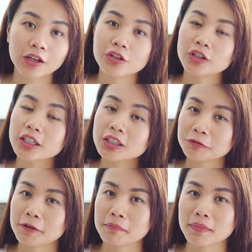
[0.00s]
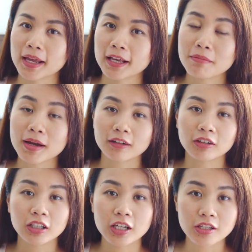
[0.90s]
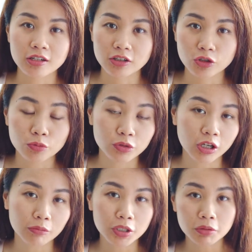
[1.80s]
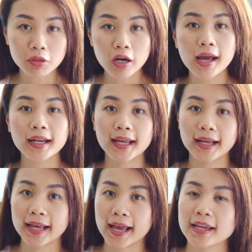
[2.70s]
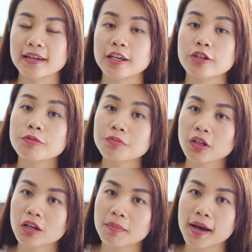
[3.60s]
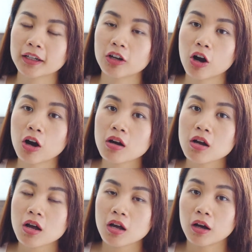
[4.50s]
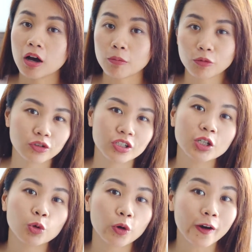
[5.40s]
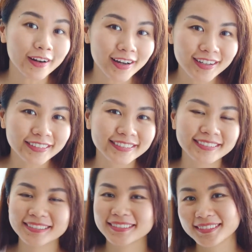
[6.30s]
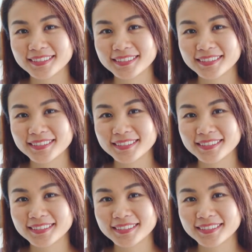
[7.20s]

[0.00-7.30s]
à, những cái thực phẩm này các bạn có thể sử dụng trong những bữa ăn hàng ngày để giúp cho các bạn có à, một giấc ngủ ngon hơn